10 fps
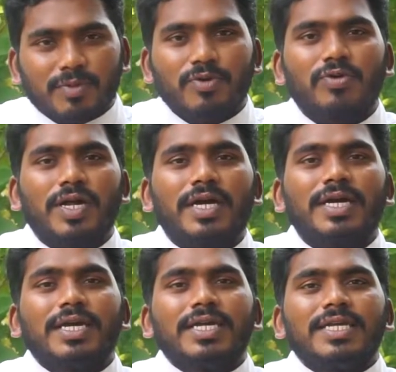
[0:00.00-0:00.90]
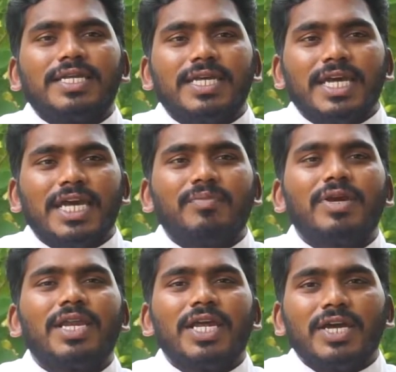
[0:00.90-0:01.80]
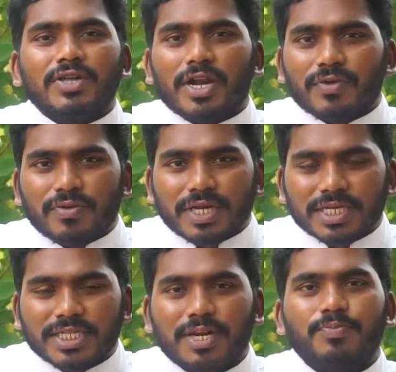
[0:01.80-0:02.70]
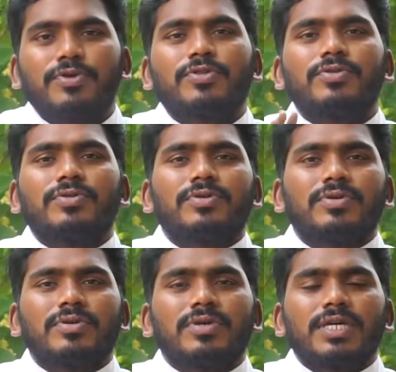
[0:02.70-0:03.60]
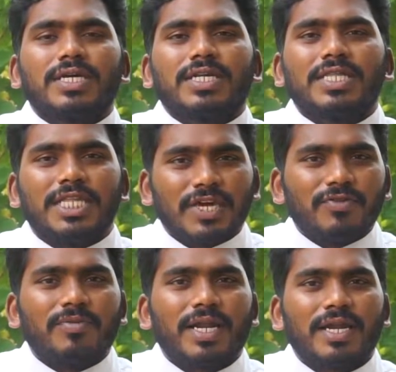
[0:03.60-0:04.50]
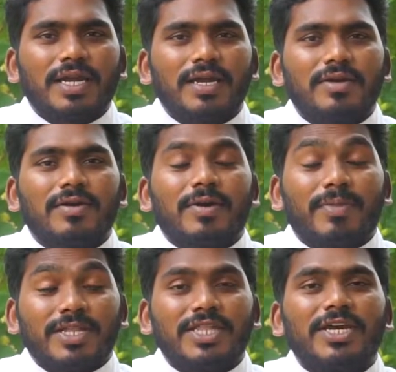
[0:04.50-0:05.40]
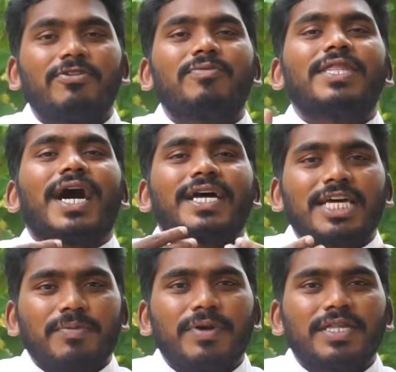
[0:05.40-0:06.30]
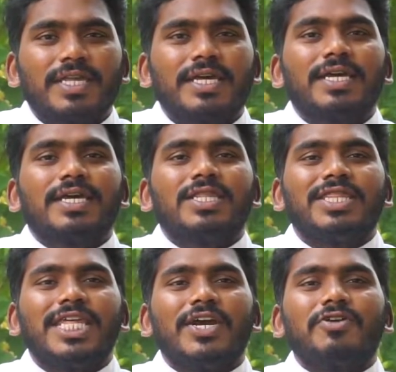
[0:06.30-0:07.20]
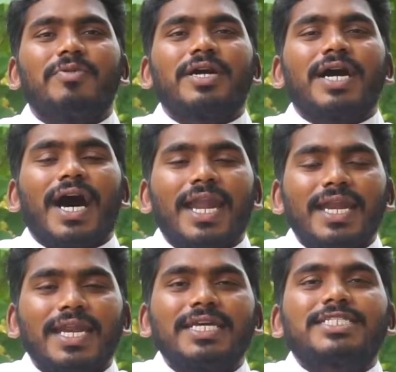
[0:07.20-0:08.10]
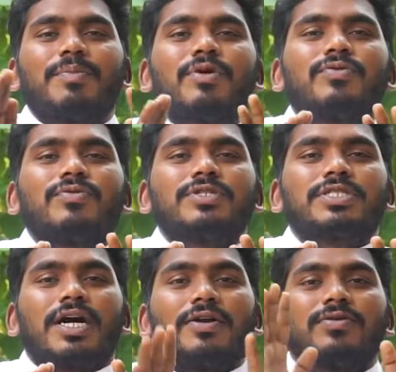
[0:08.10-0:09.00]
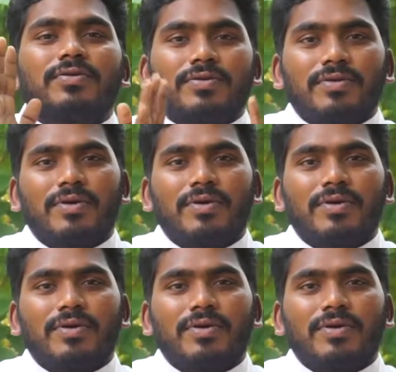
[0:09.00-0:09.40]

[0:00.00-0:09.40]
మనము కూడా ఏమీ లేదని అనుకుంటే సరిపోదు దేవుడు మనకి మన దేవుని మీద ఆధారపడితే దేవుడు మనకు అన్నీ సమకూరుస్తాడు